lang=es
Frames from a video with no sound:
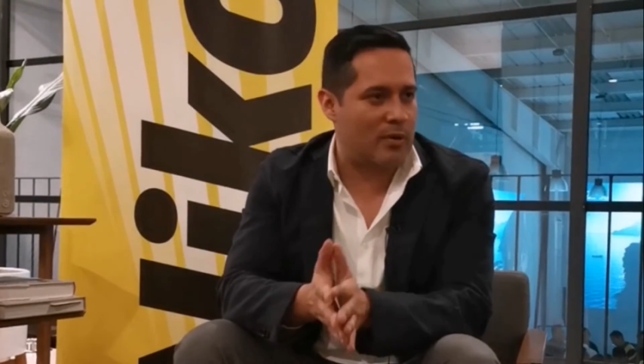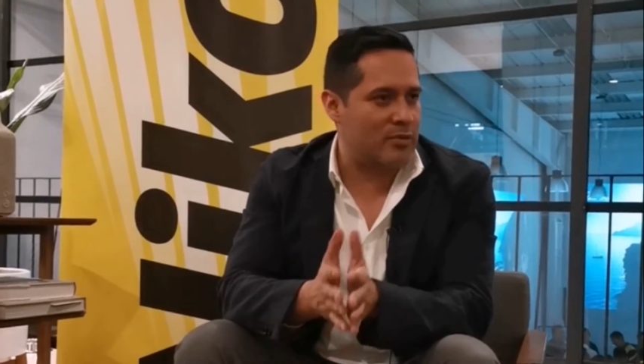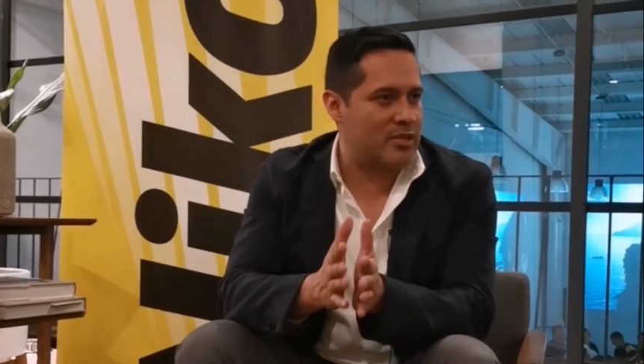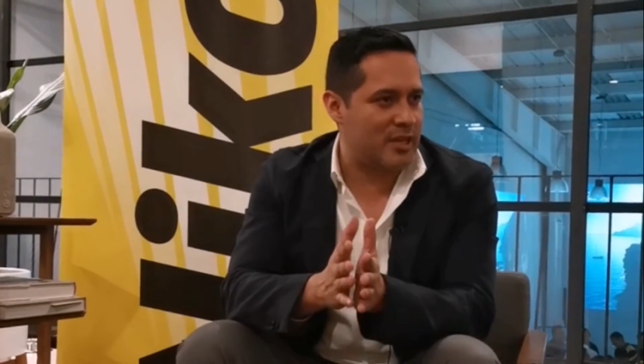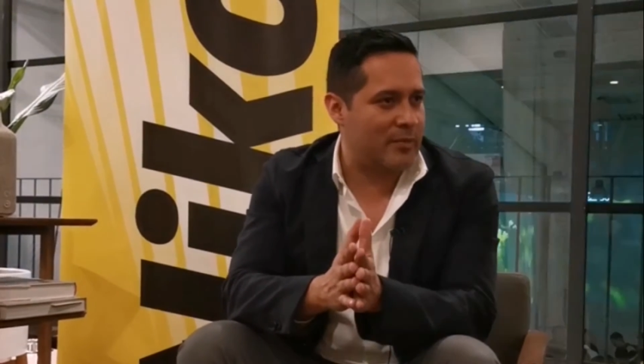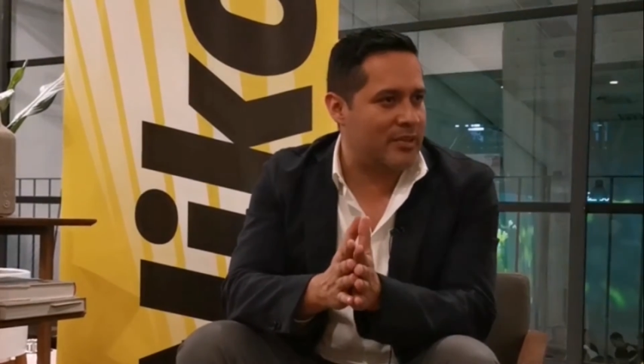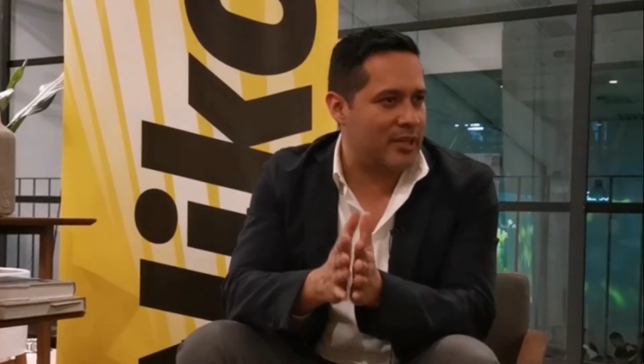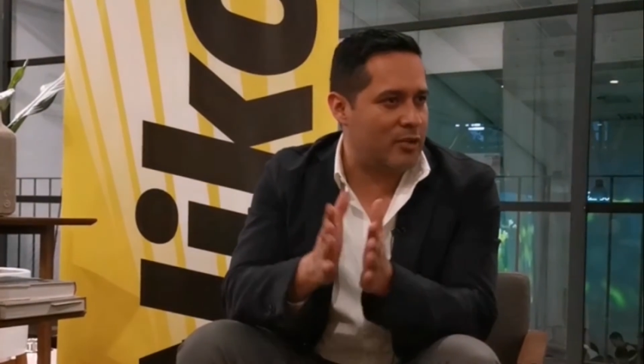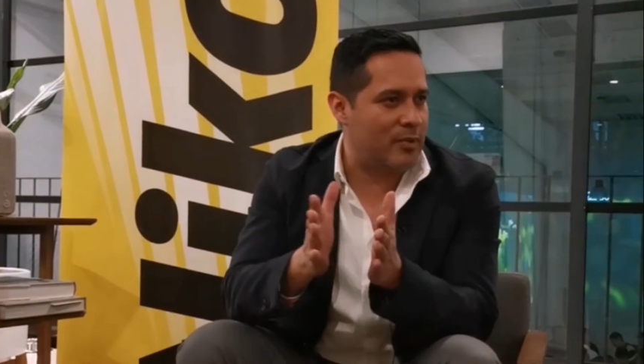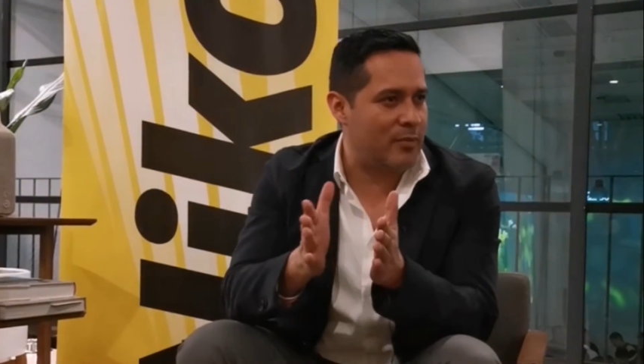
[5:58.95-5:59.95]
vamos a seguir
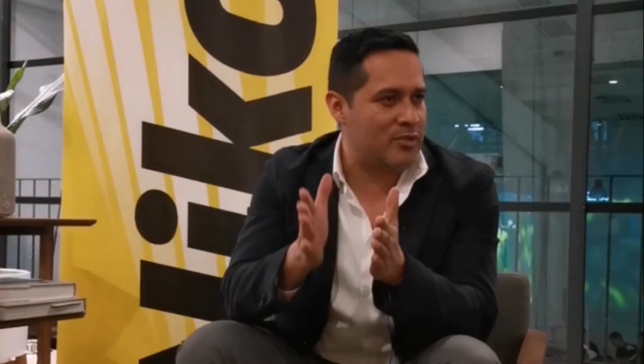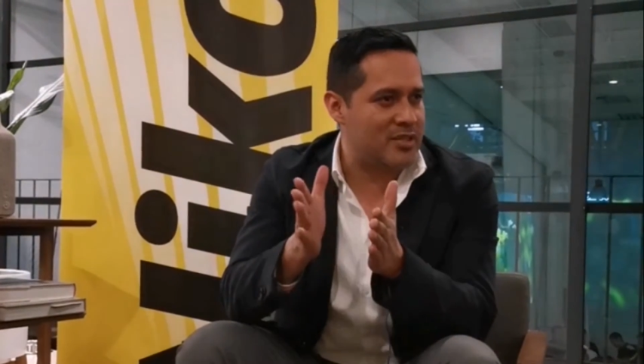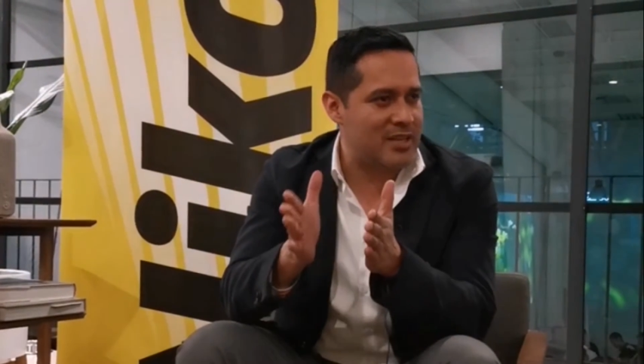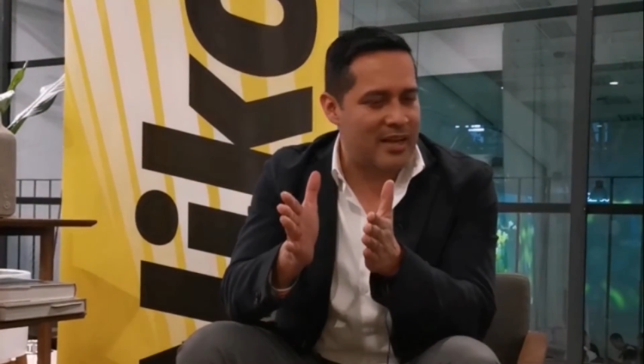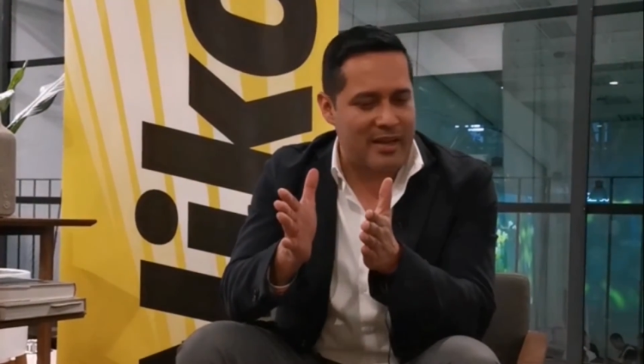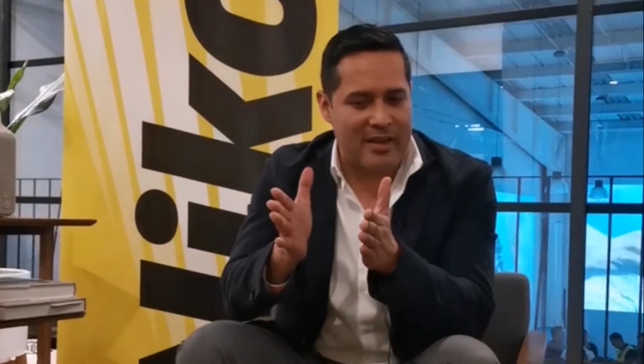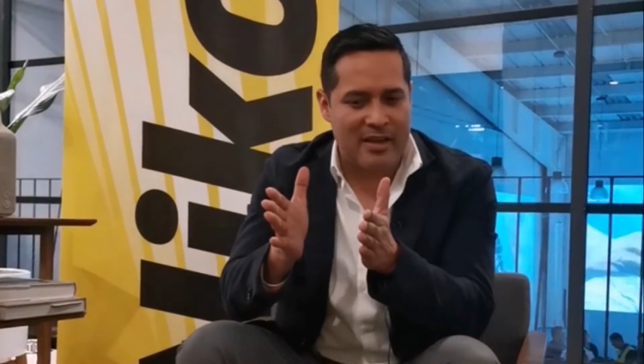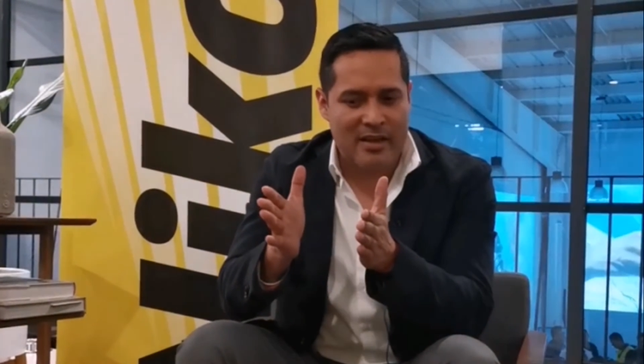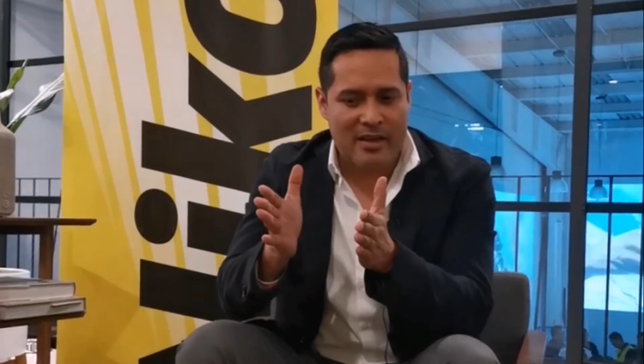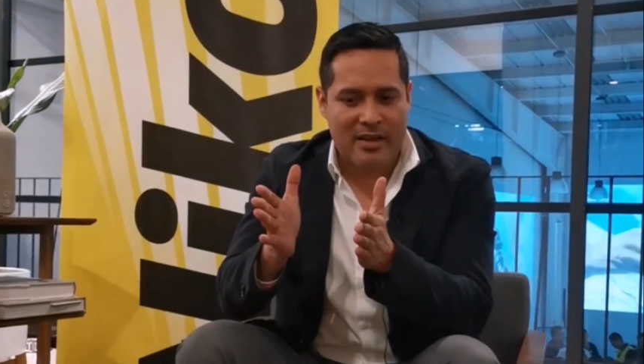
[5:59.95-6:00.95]
manteniendo. Vamos, esa,
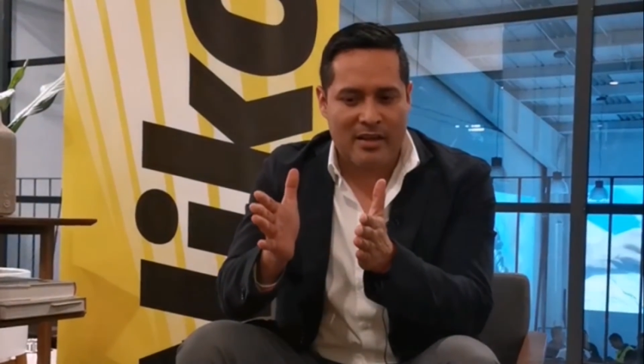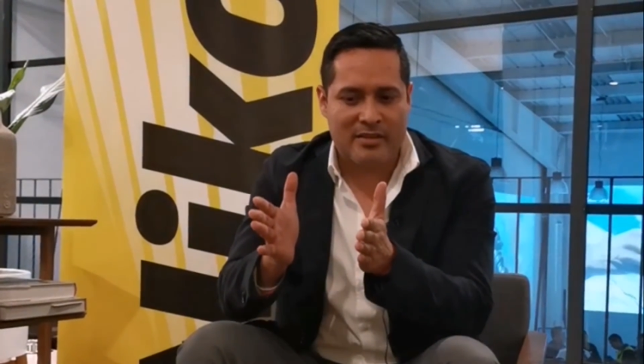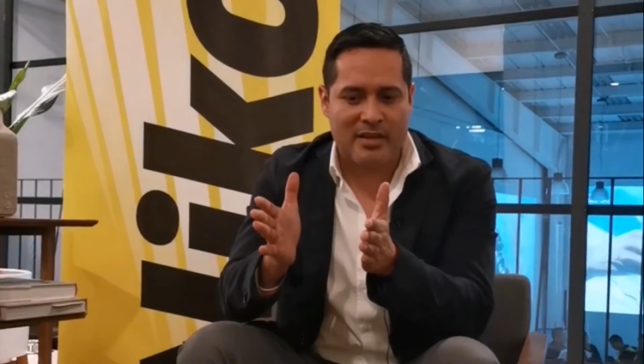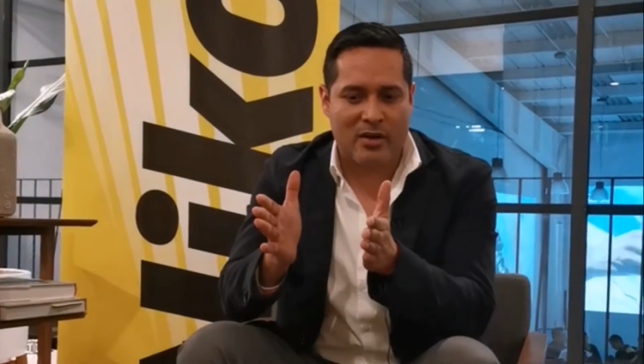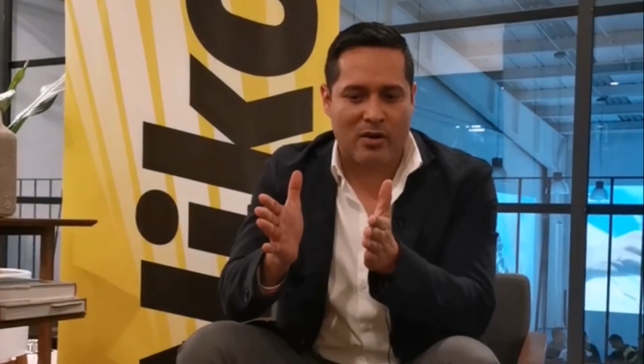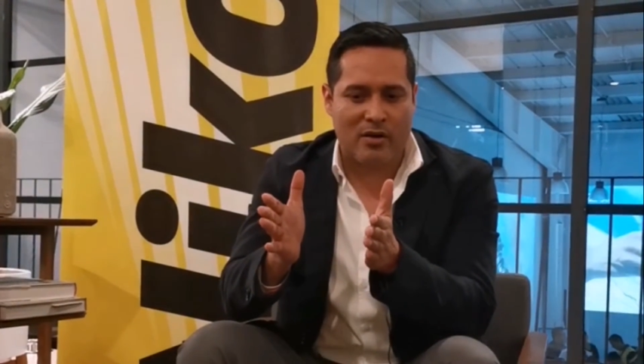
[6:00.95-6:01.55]
esa